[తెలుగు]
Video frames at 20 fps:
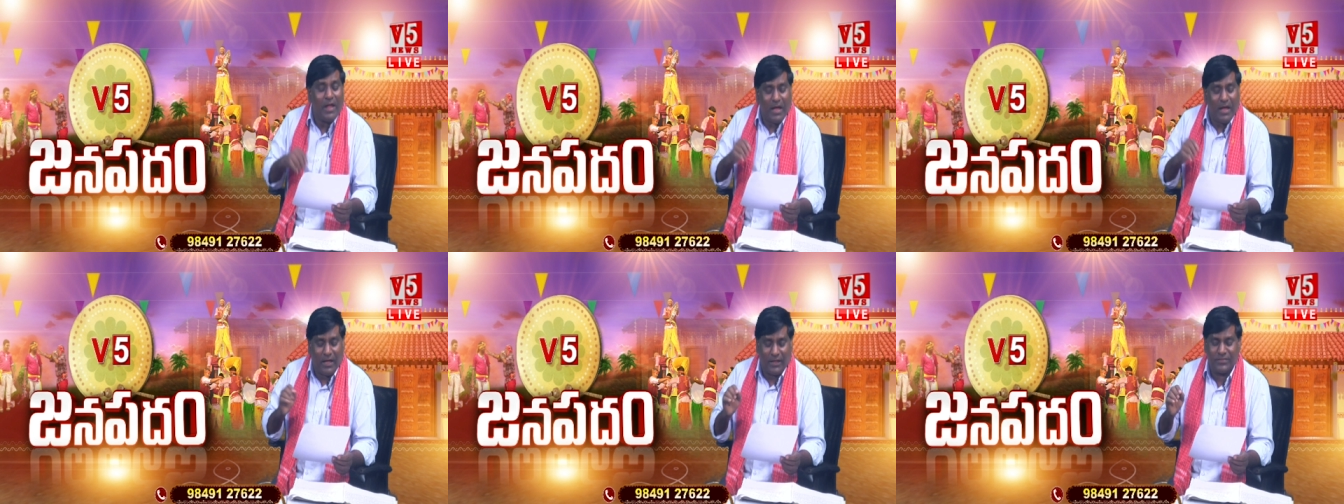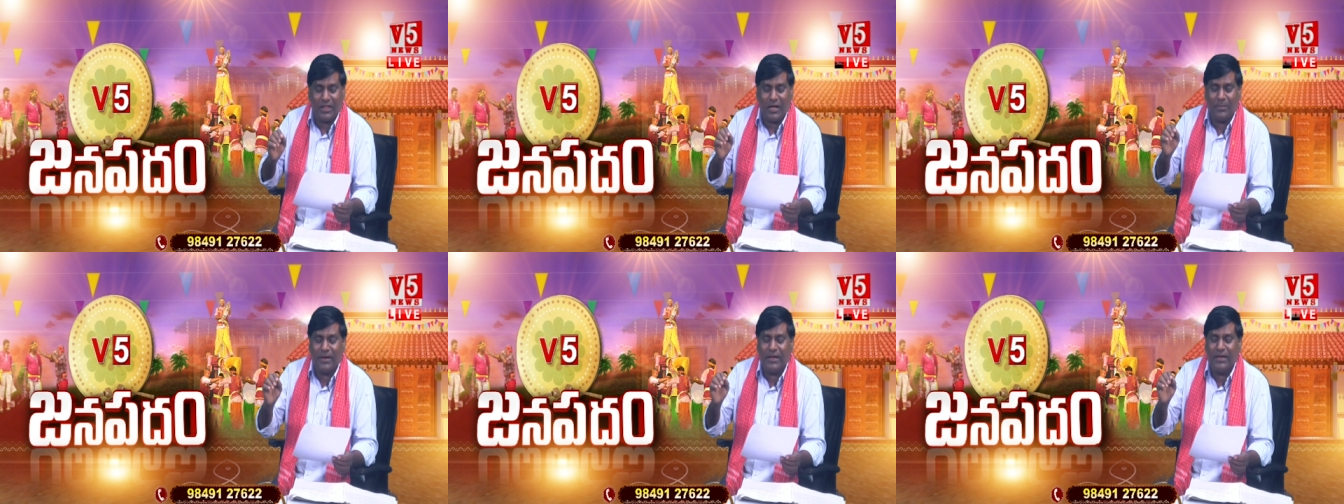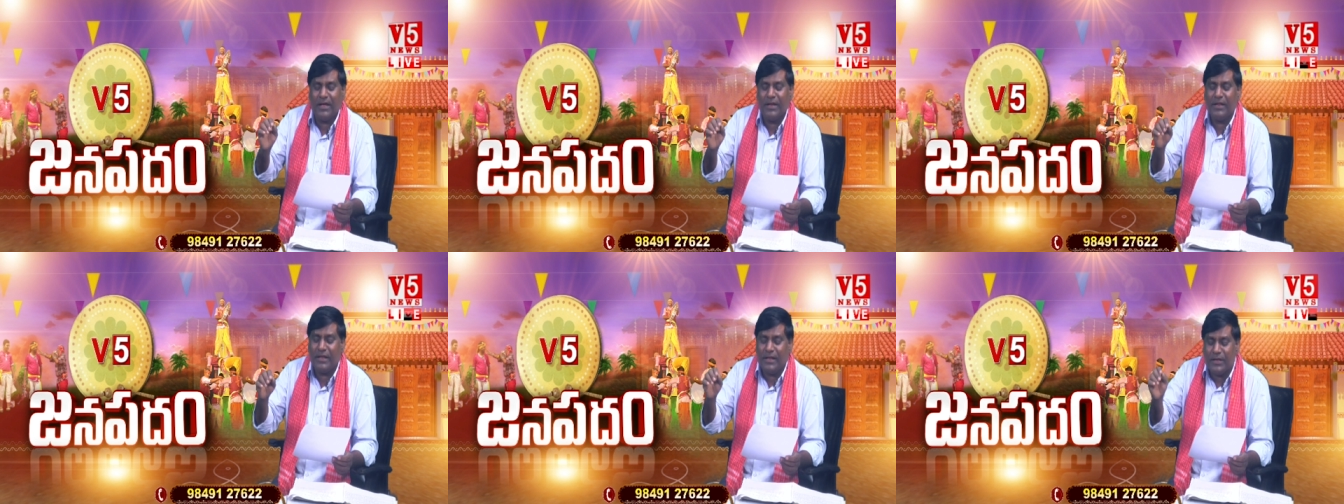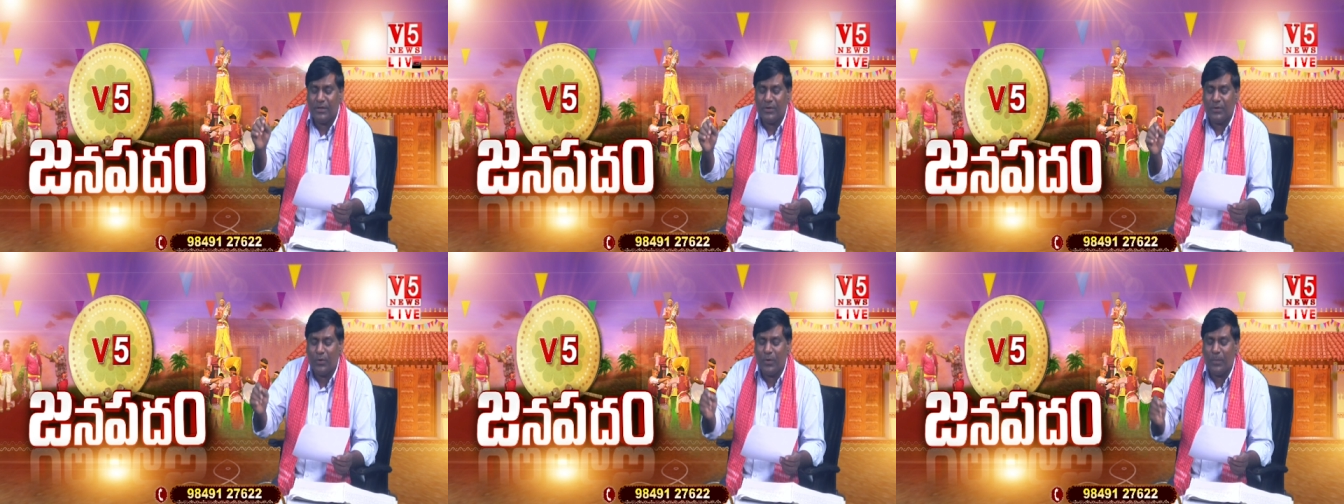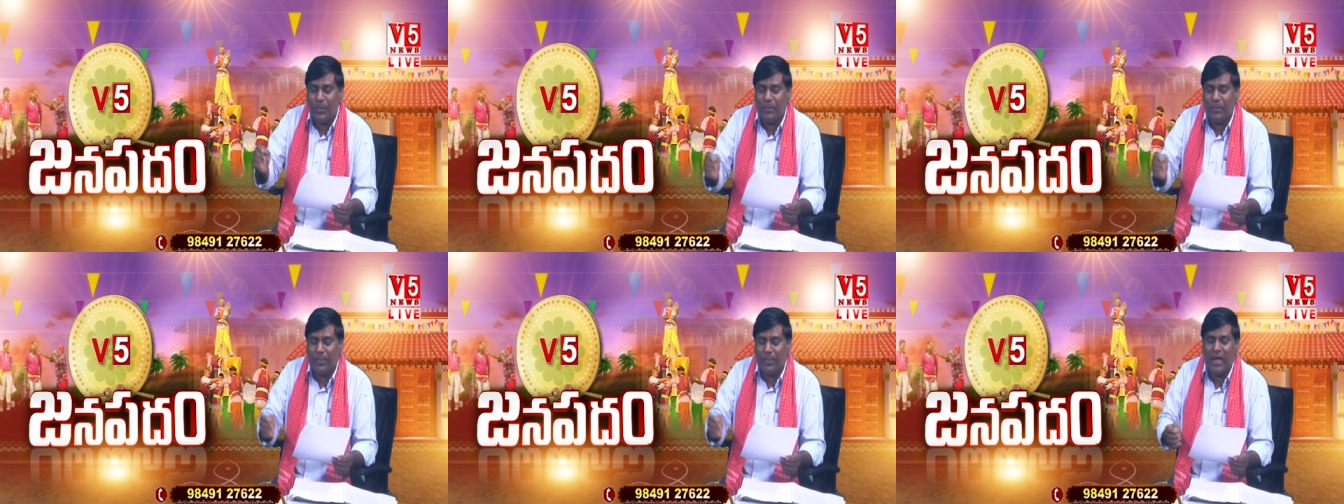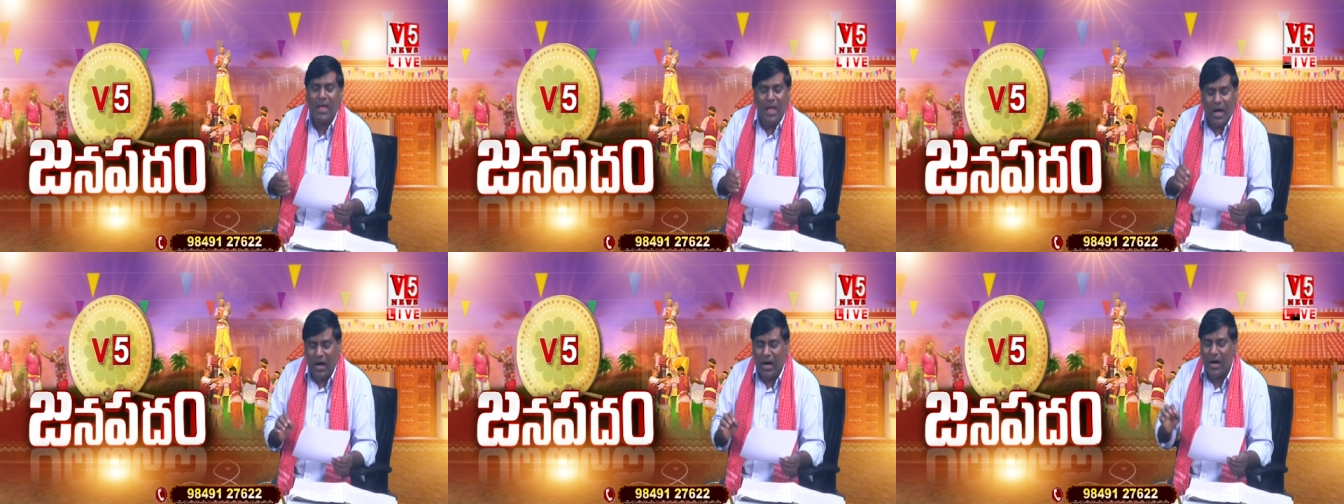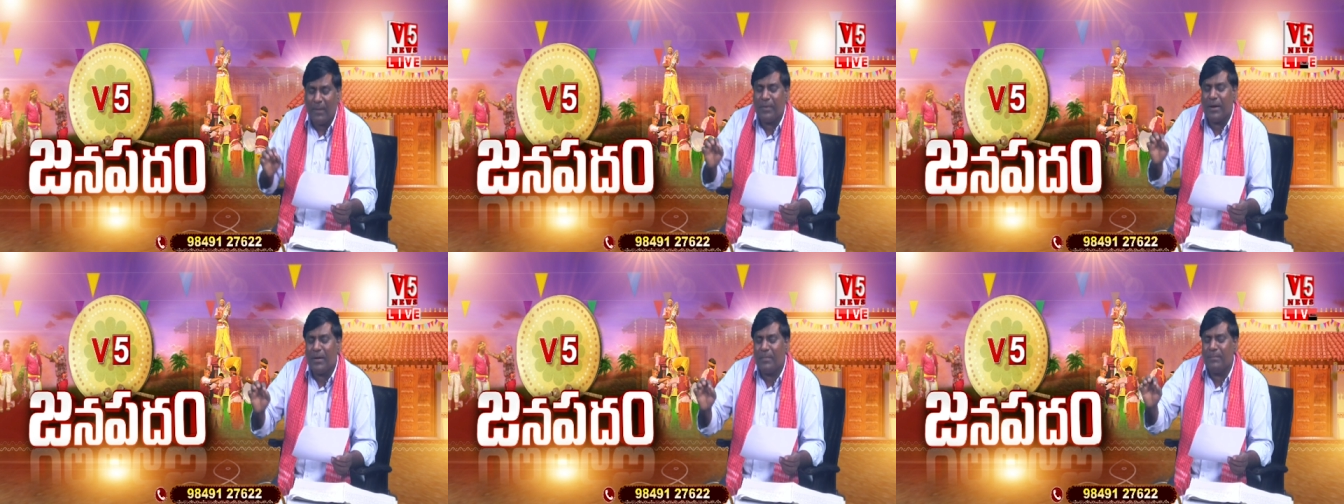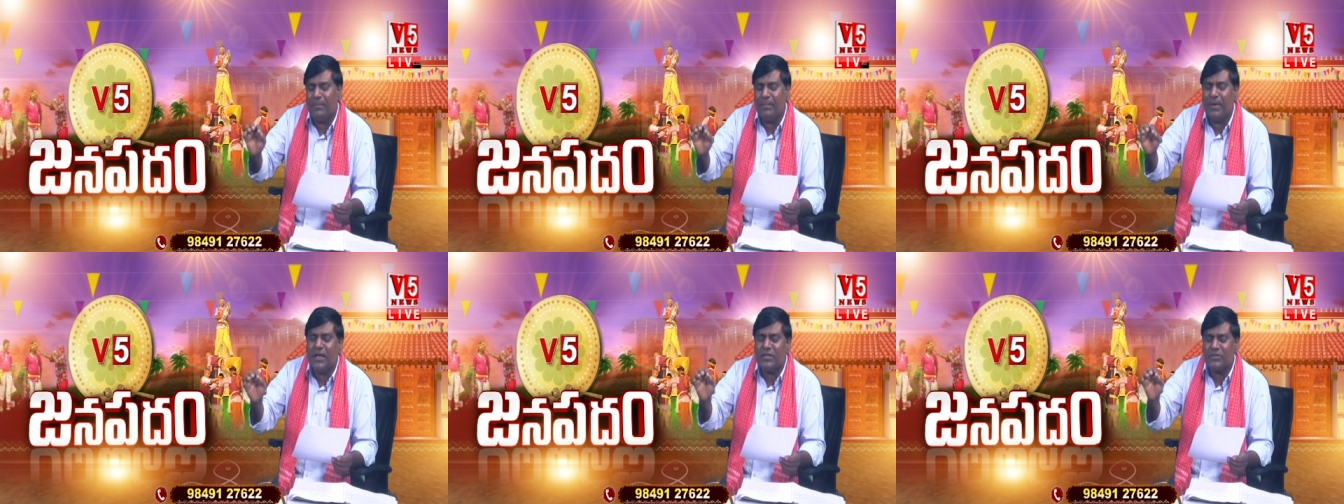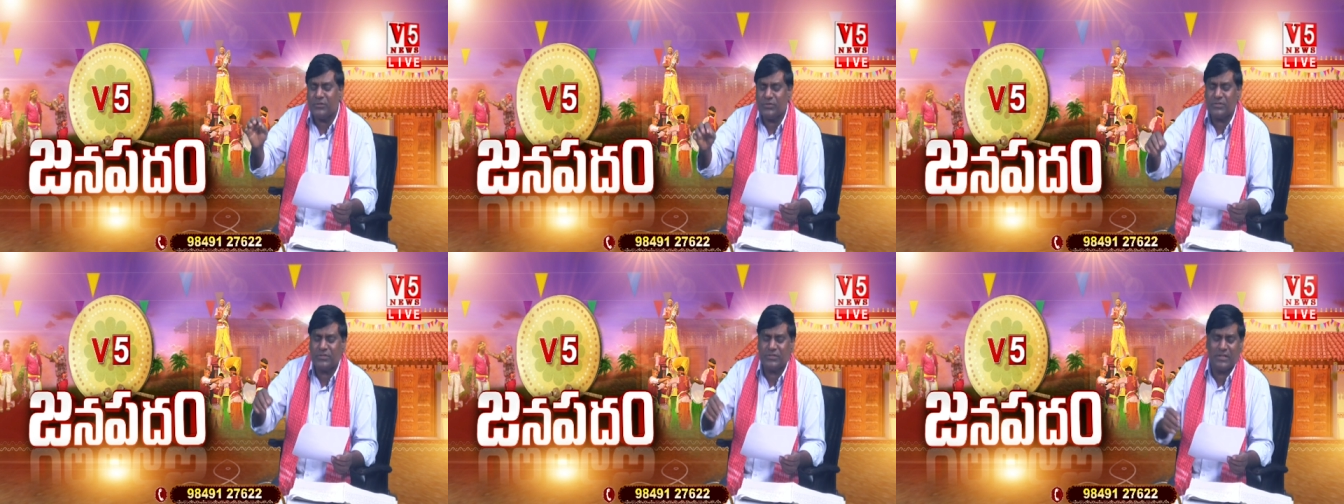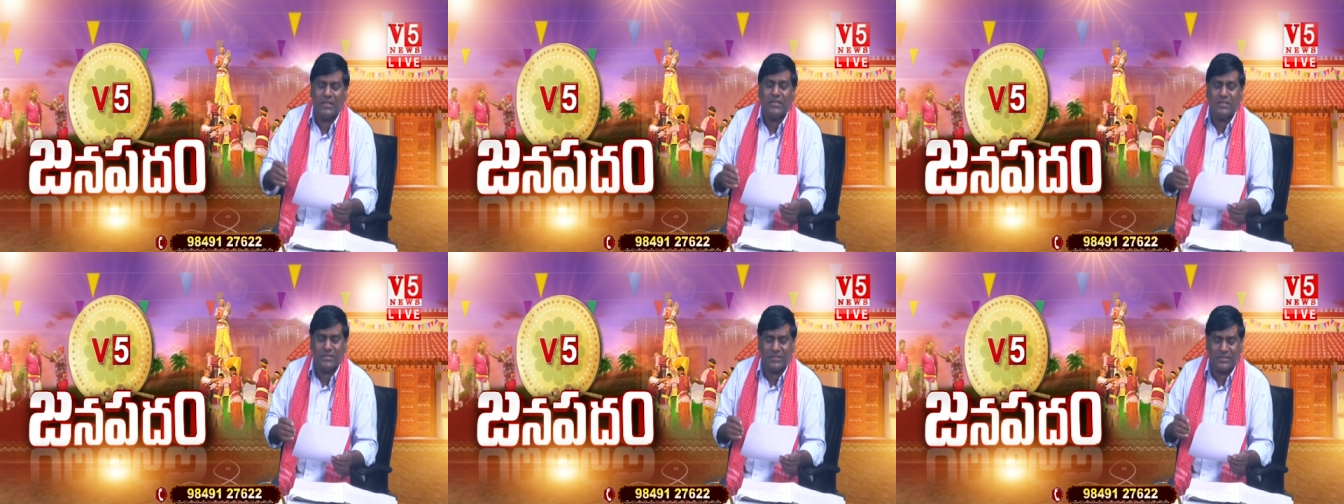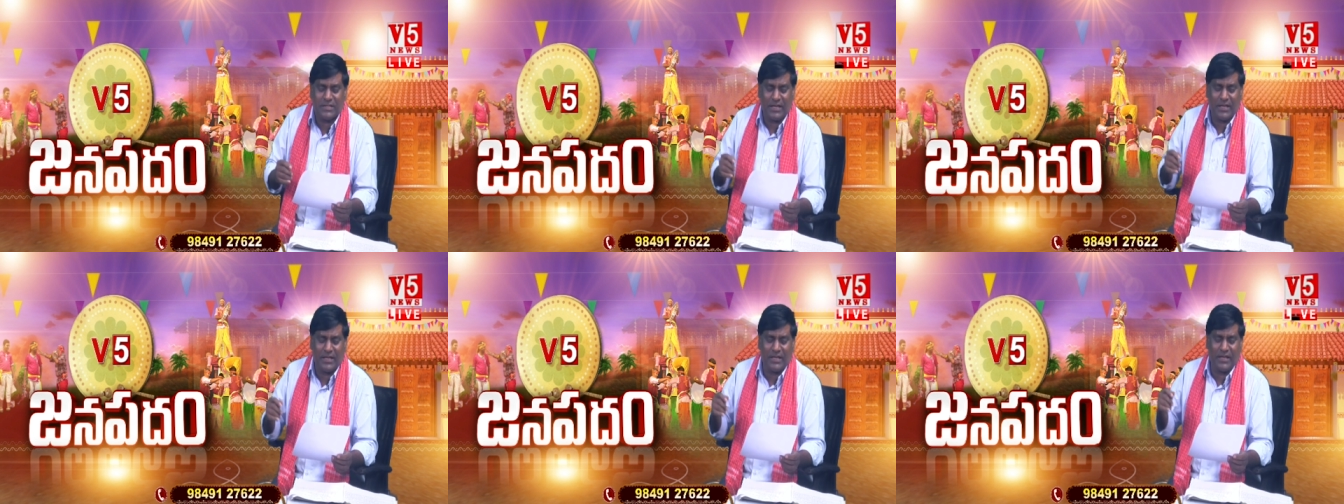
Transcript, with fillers: అందమైన నీ రూపే ఆ బ్రహ్మ సృష్టించే